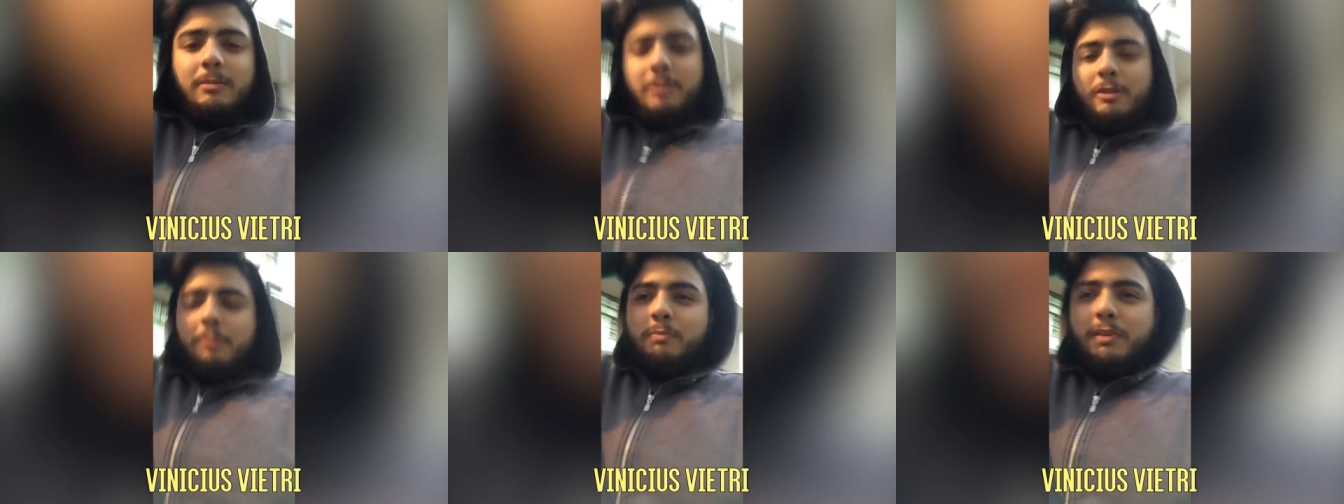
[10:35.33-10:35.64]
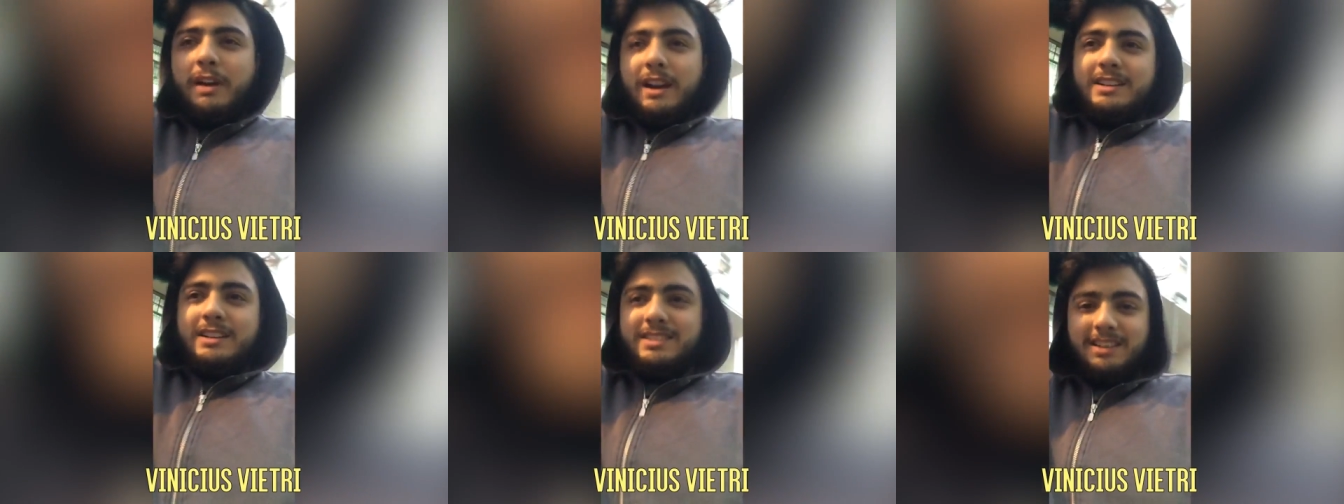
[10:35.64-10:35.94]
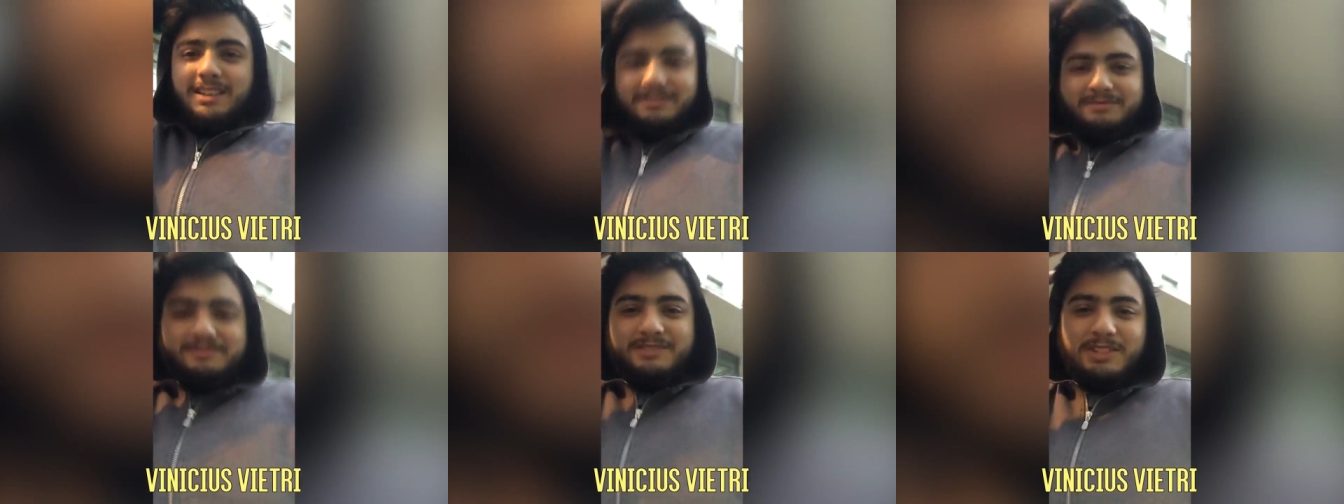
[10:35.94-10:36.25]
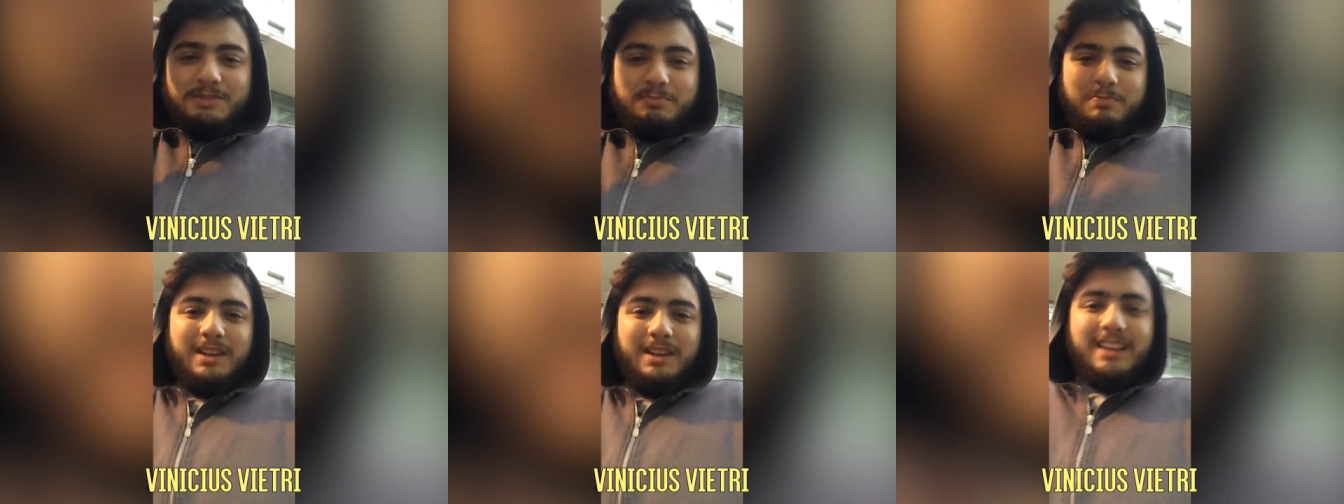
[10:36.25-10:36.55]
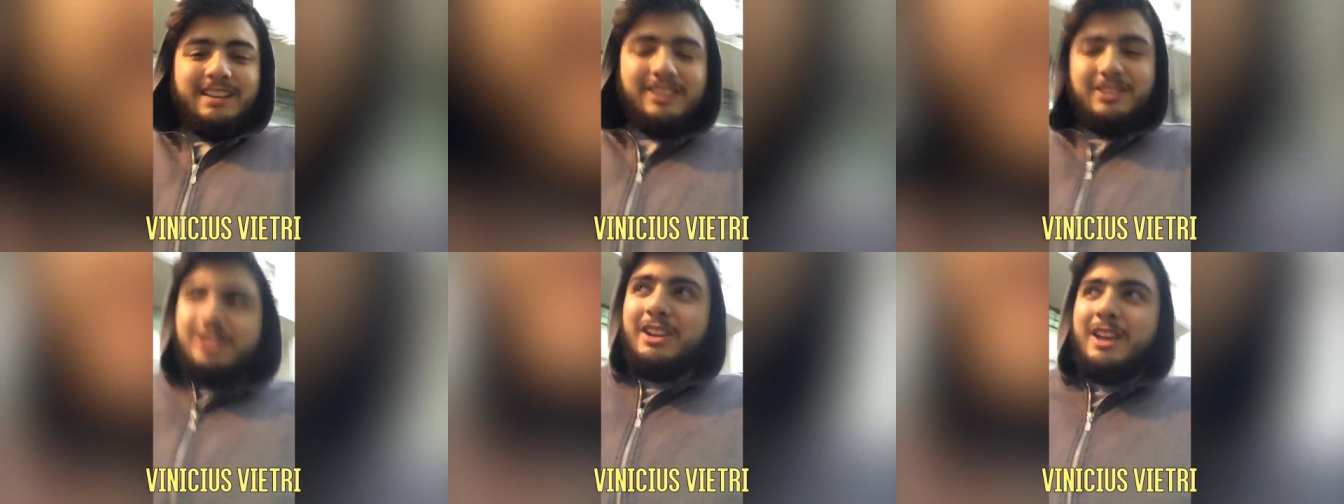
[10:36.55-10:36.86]
É, meu parça,
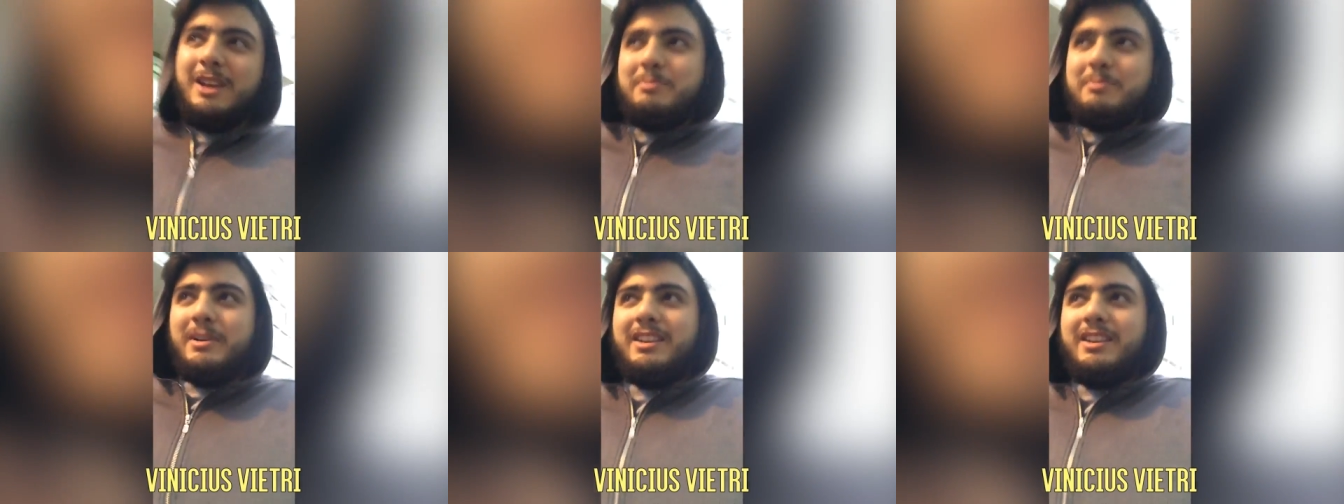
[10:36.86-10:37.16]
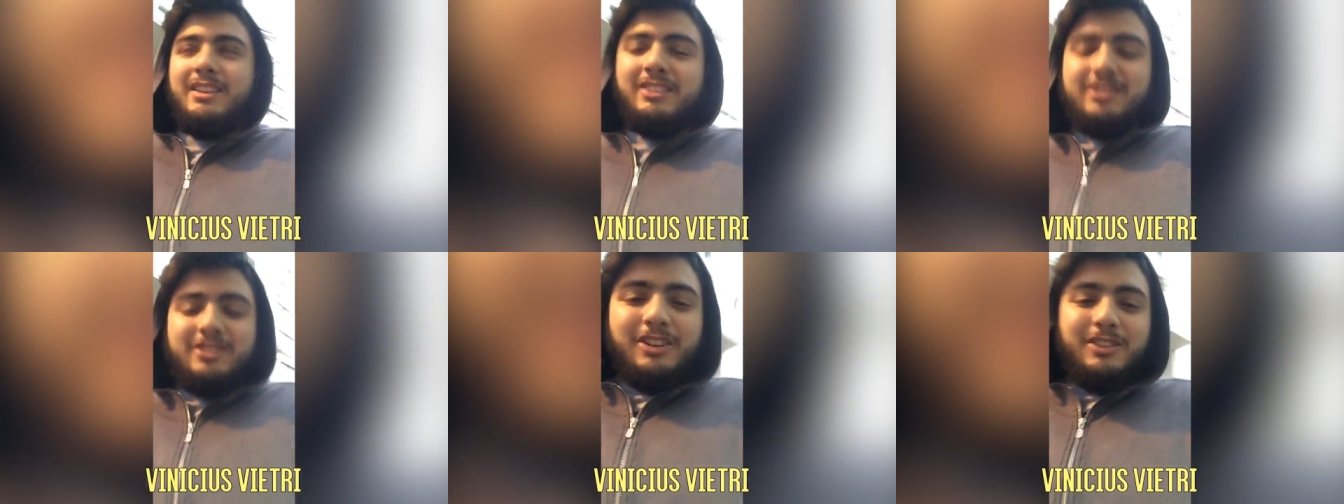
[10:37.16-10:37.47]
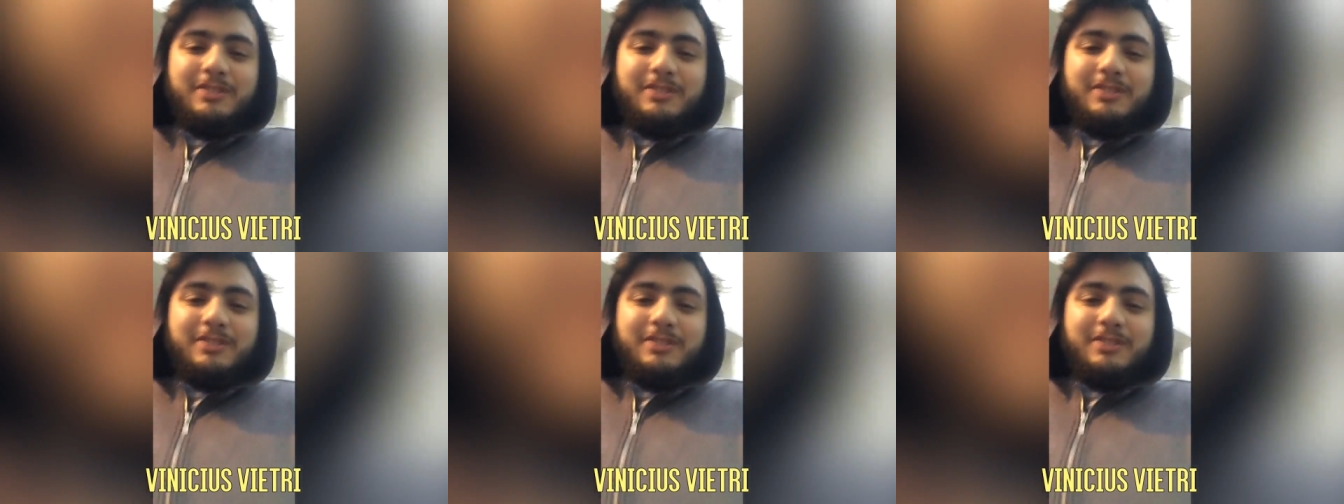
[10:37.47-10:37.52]
explica isso daí pra nós.